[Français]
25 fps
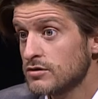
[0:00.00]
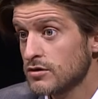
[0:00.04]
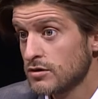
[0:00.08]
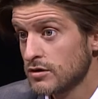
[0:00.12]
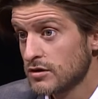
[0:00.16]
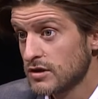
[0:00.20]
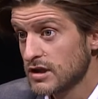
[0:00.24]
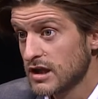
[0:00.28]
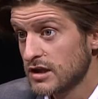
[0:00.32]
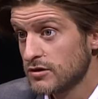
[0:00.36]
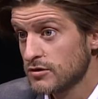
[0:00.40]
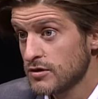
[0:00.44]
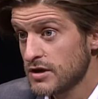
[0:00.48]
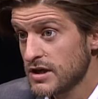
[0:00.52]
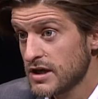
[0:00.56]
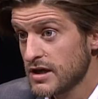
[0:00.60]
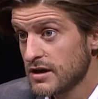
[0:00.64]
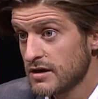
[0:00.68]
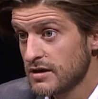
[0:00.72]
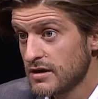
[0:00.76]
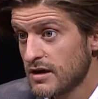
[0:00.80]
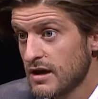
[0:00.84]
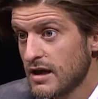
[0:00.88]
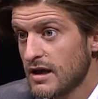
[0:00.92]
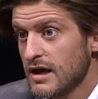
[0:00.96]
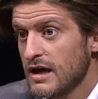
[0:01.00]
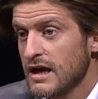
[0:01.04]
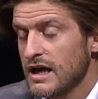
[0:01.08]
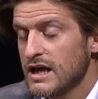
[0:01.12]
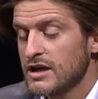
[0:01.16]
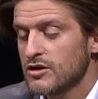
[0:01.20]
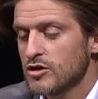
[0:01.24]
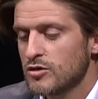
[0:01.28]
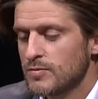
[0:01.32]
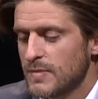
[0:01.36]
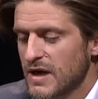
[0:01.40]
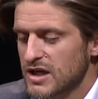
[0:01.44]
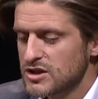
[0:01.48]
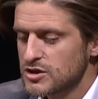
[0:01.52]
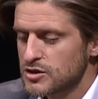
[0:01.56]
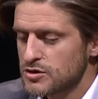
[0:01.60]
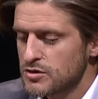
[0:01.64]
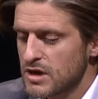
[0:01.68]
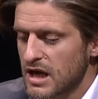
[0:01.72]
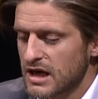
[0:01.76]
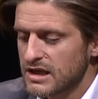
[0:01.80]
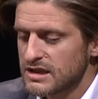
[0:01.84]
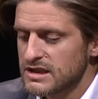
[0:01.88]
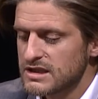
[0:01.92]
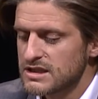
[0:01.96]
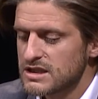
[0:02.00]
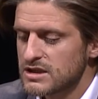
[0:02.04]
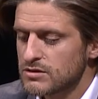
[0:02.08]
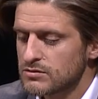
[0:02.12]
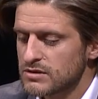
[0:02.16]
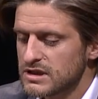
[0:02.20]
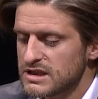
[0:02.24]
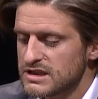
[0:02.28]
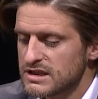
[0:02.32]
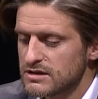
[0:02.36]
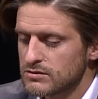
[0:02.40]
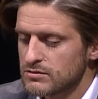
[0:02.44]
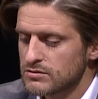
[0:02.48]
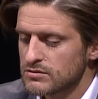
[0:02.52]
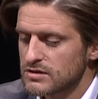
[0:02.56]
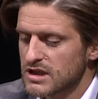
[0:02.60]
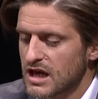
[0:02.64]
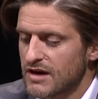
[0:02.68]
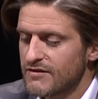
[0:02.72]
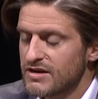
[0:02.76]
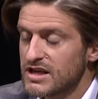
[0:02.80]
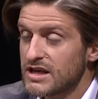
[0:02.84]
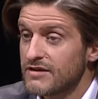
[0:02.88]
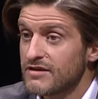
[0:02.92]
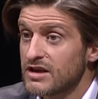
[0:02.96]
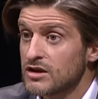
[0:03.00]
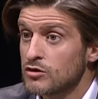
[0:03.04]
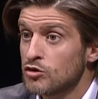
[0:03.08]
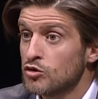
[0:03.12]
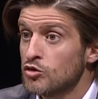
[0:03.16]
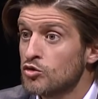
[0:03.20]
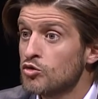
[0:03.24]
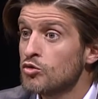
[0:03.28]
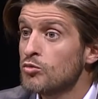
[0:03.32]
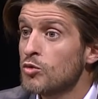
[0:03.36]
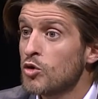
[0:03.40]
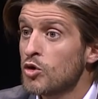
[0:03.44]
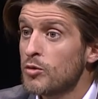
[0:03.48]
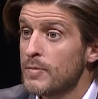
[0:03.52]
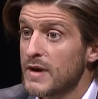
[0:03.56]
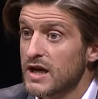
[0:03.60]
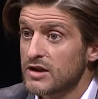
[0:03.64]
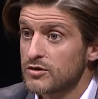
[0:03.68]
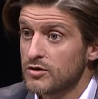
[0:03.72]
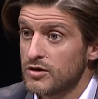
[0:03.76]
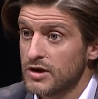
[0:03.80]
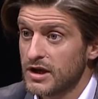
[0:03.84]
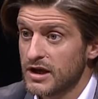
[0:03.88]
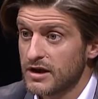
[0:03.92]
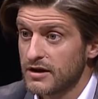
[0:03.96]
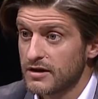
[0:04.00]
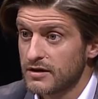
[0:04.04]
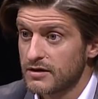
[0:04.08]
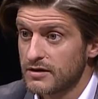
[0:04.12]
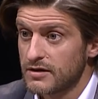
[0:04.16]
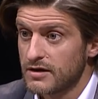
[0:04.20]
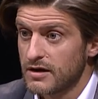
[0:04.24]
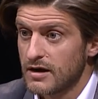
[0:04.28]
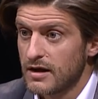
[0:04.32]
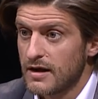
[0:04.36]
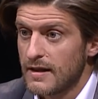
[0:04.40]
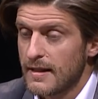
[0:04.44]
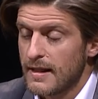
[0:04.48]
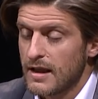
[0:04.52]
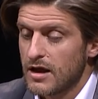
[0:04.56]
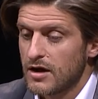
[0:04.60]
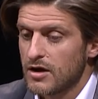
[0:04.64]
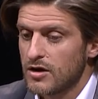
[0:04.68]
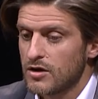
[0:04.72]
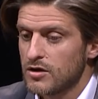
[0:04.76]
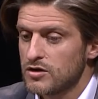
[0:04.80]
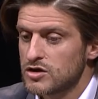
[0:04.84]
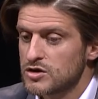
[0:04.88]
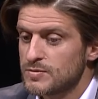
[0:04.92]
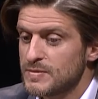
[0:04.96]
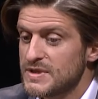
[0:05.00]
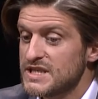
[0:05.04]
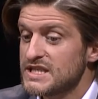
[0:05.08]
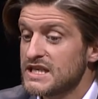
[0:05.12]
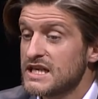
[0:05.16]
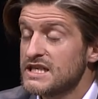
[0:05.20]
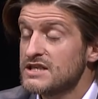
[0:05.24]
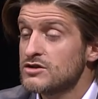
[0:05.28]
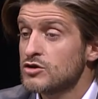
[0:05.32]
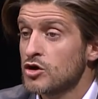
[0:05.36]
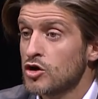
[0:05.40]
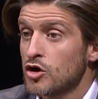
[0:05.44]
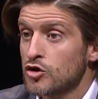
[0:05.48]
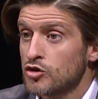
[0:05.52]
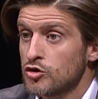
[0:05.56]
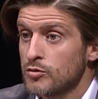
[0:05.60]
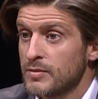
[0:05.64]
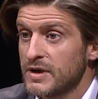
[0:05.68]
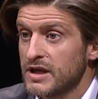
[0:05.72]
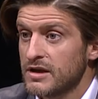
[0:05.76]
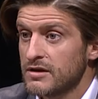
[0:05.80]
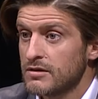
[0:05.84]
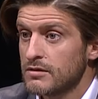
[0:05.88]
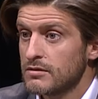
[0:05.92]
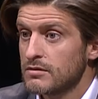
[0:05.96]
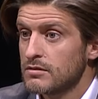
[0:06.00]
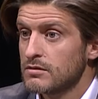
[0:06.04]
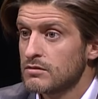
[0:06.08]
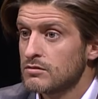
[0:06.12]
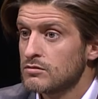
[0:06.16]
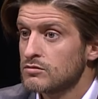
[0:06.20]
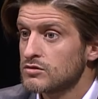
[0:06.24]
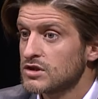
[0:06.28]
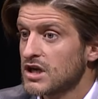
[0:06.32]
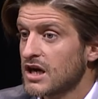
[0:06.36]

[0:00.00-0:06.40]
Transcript: dans notre atelier. Et notre particularité, c'est qu'on on travaille avec de nombreux partenaires mhm. euh, spécialistes dans leur domaine. On